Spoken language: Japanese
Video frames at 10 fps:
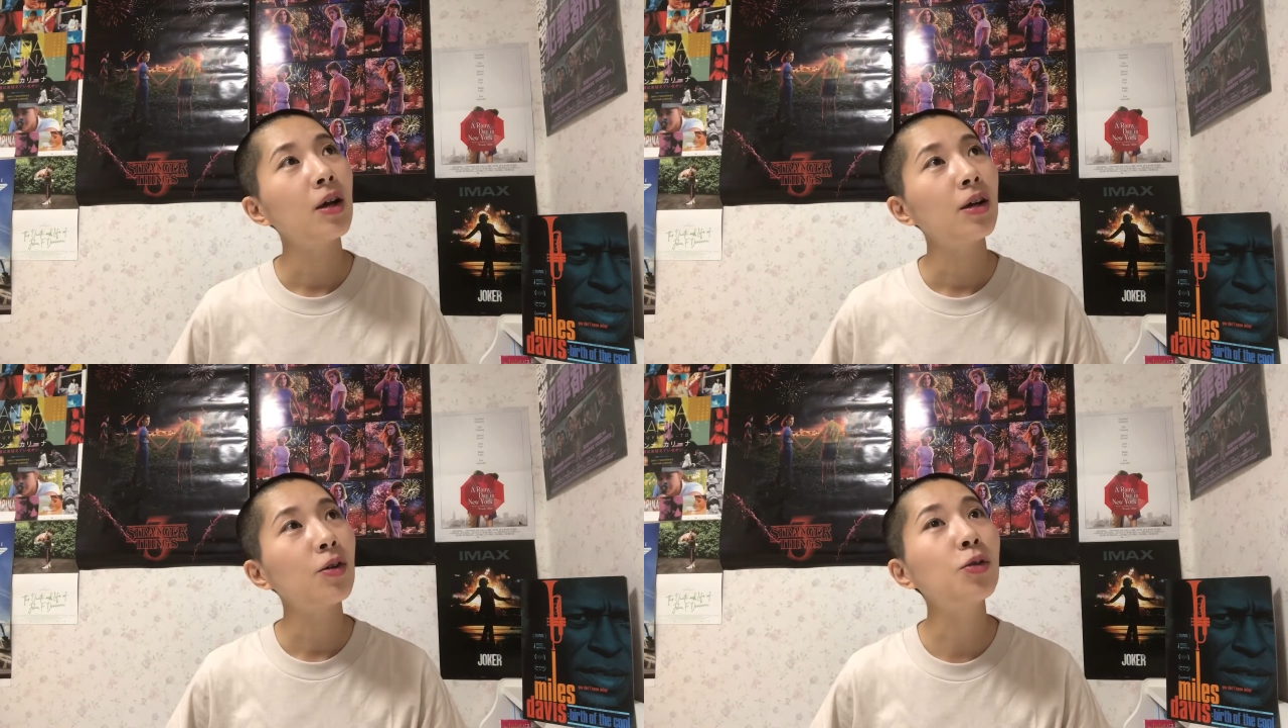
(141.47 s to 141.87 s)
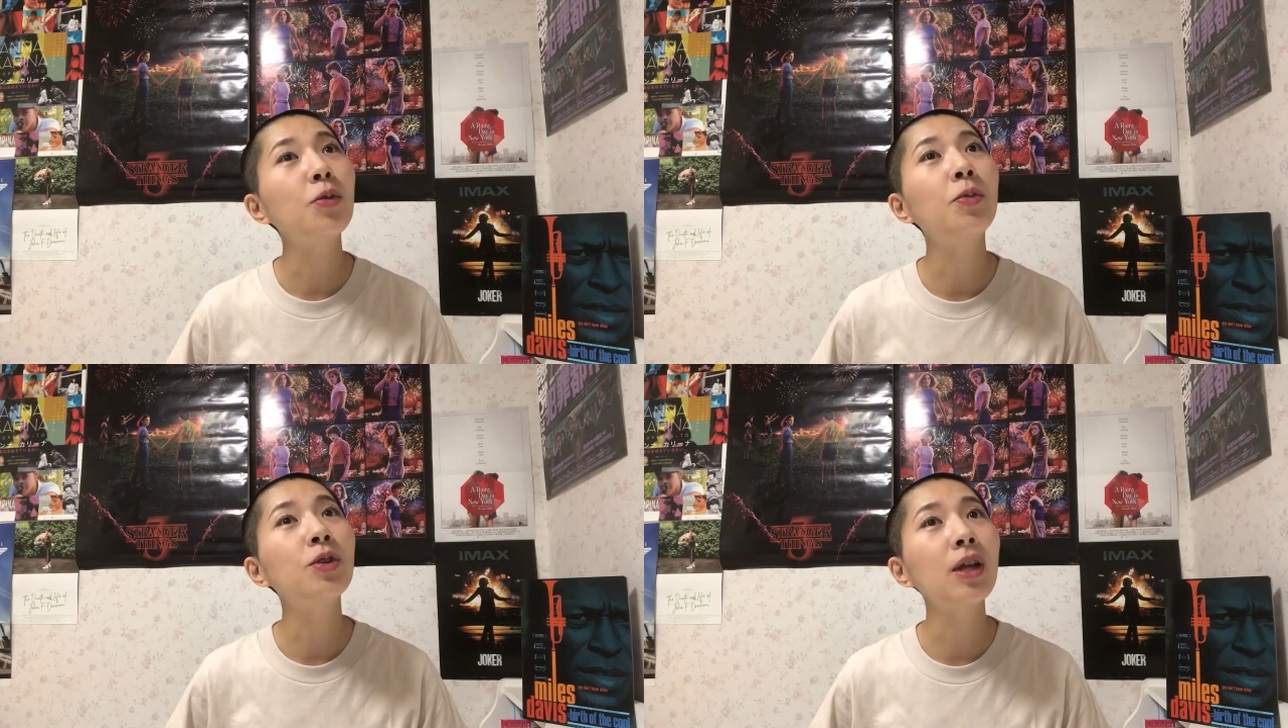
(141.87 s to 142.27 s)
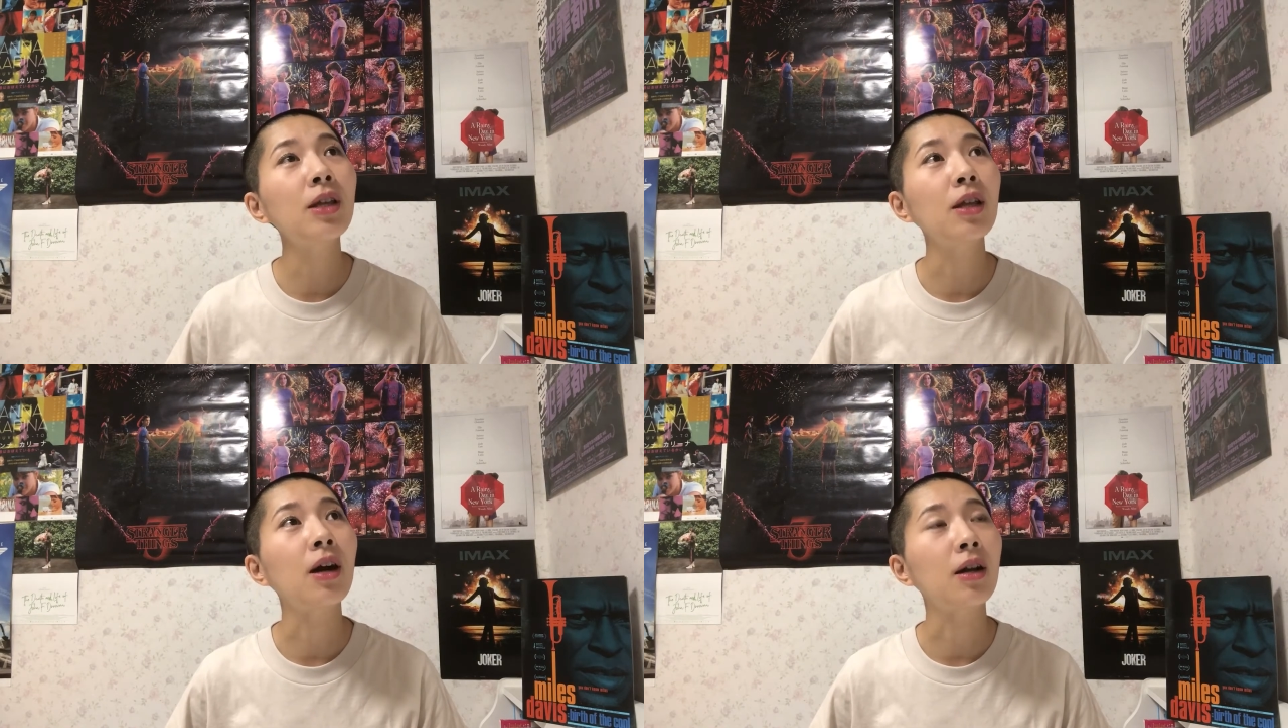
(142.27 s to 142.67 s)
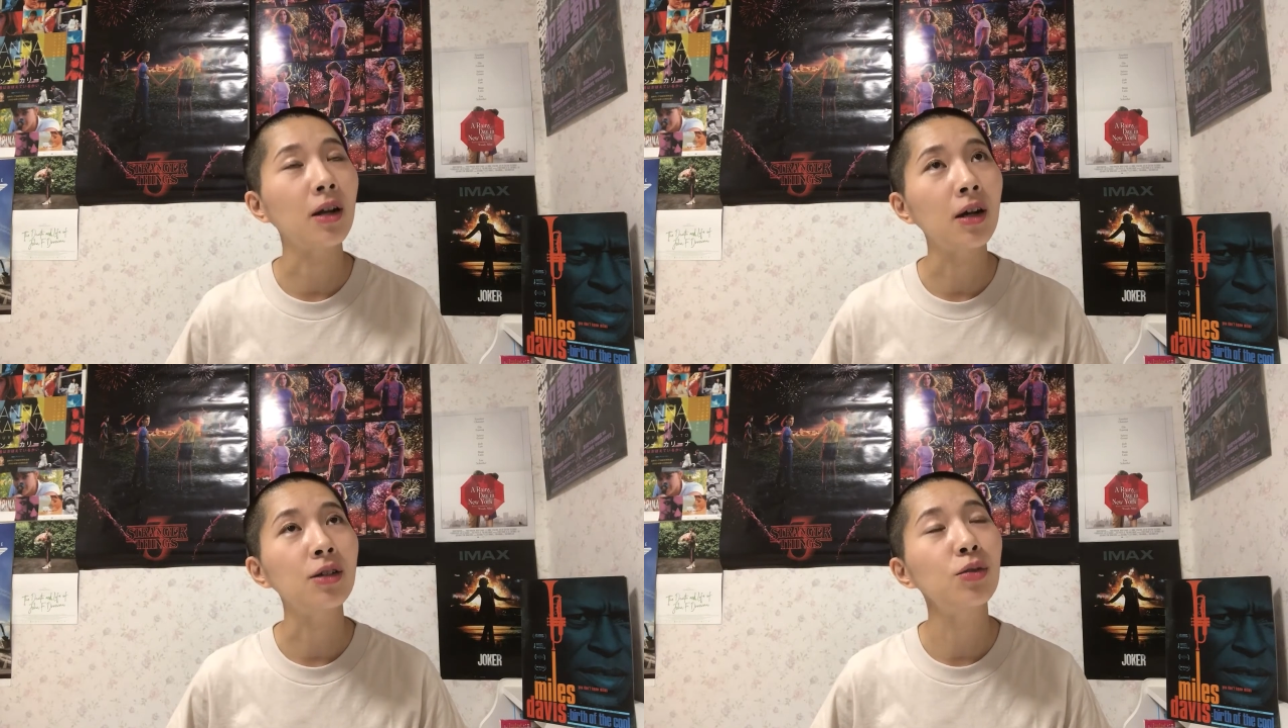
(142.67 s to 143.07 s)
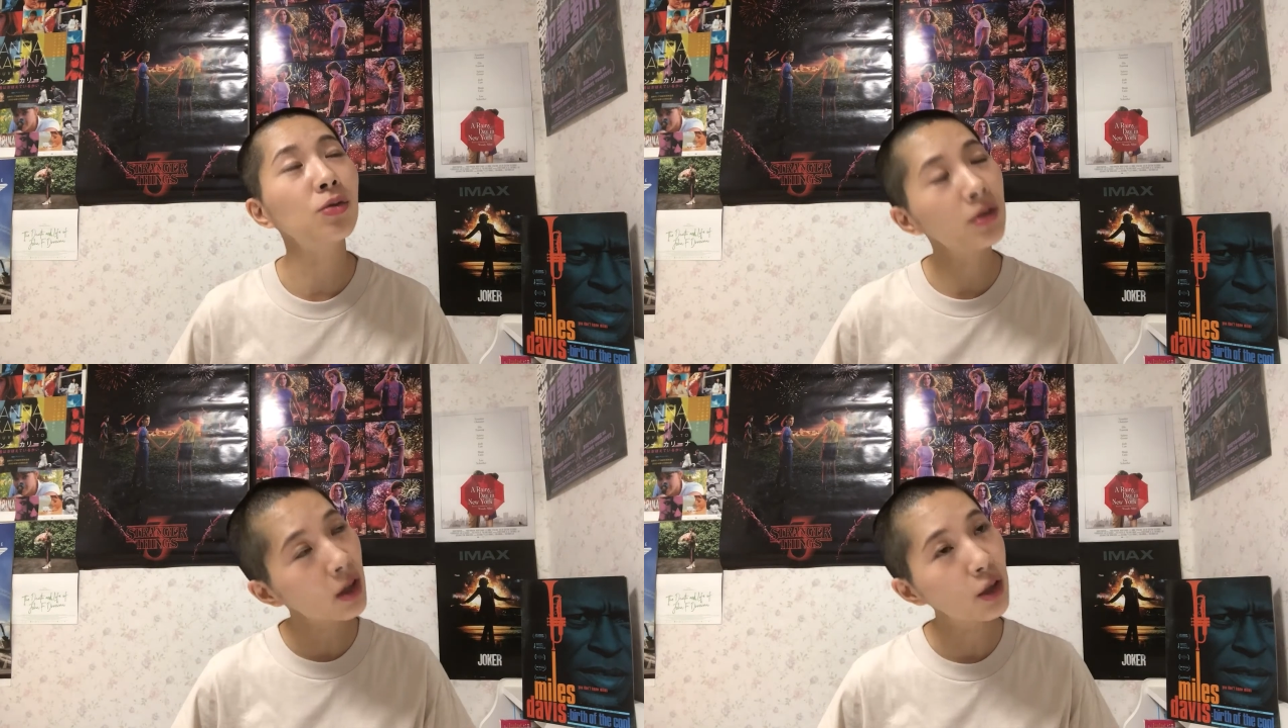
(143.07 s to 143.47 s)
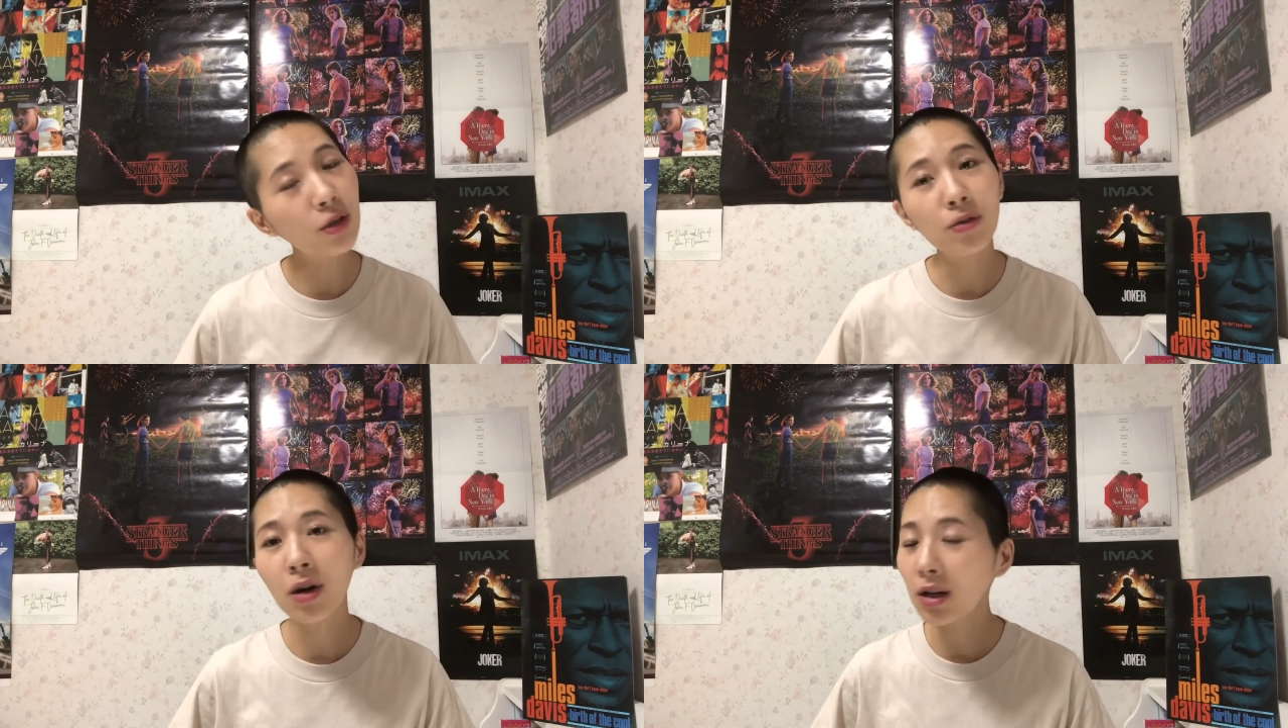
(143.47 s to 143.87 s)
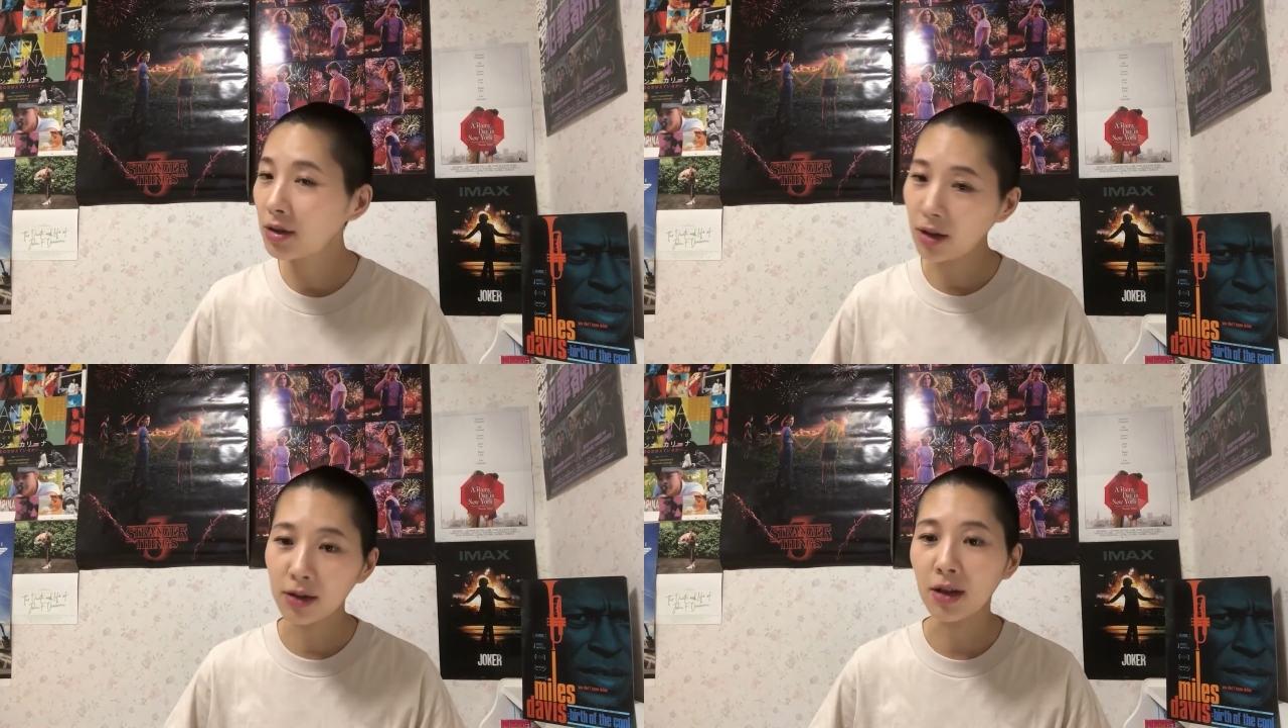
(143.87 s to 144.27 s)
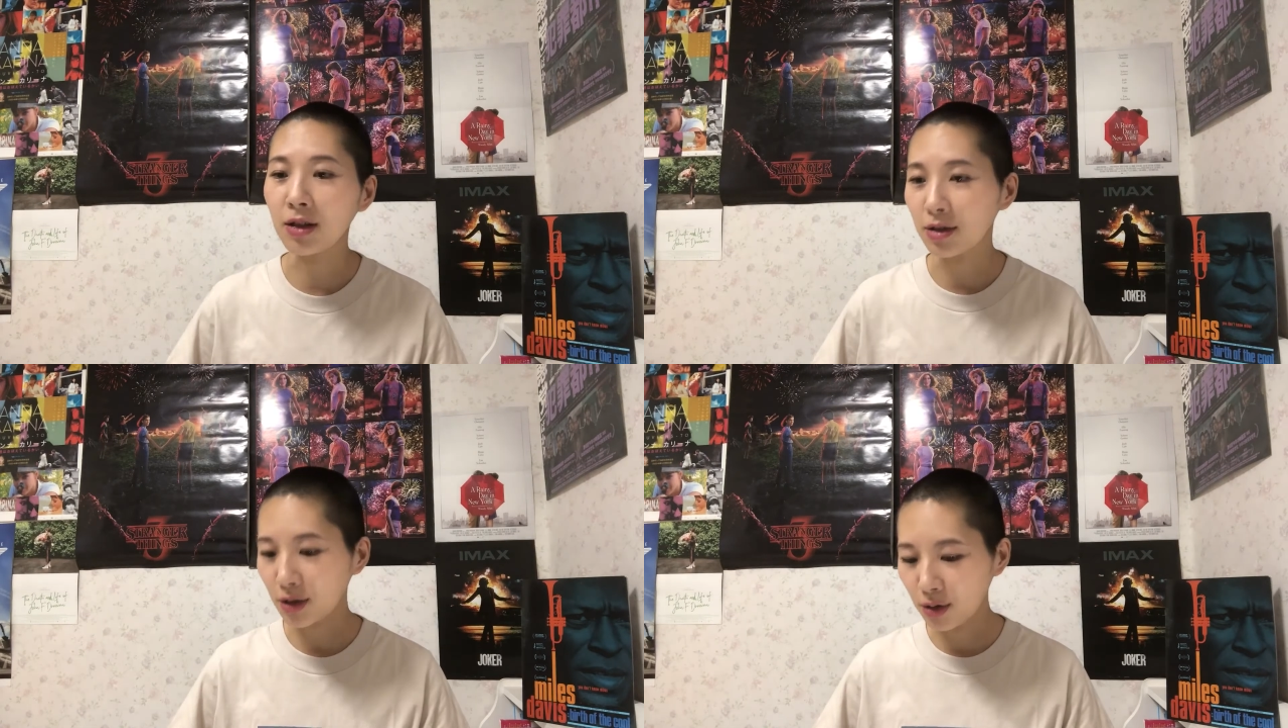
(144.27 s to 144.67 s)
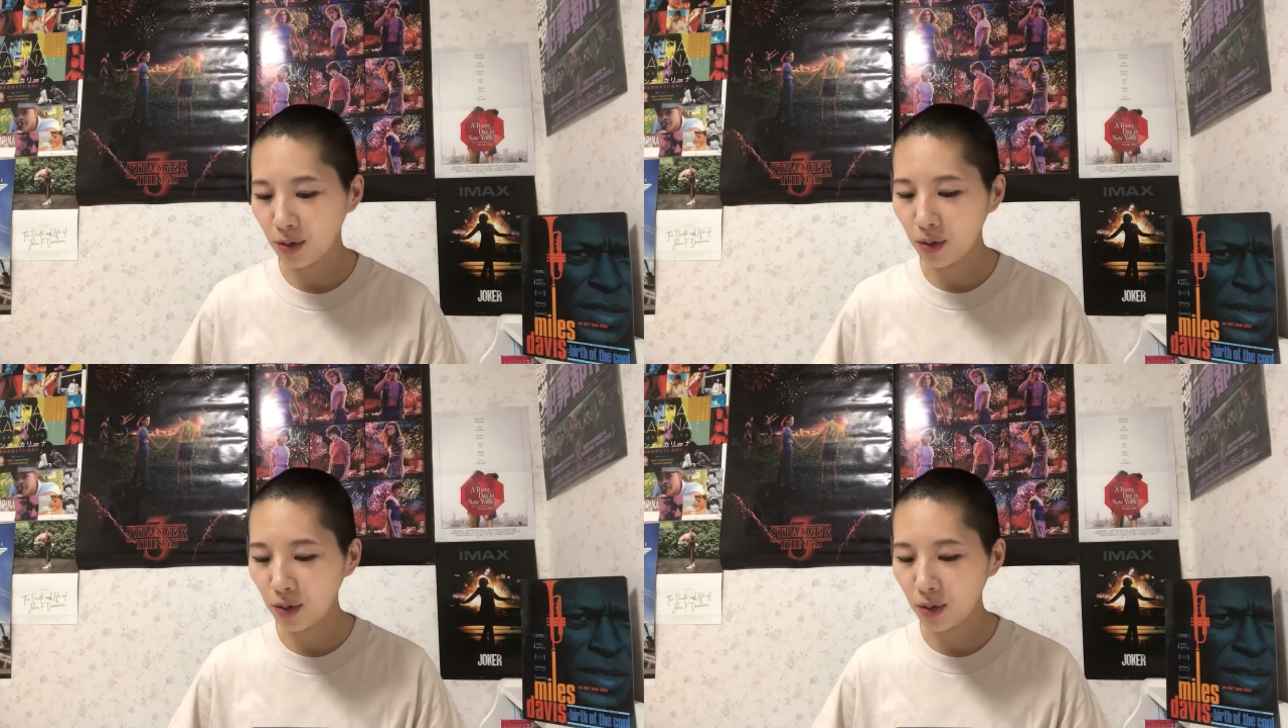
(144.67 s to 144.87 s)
子供だったからか、そんなにわかんなかったんですけど、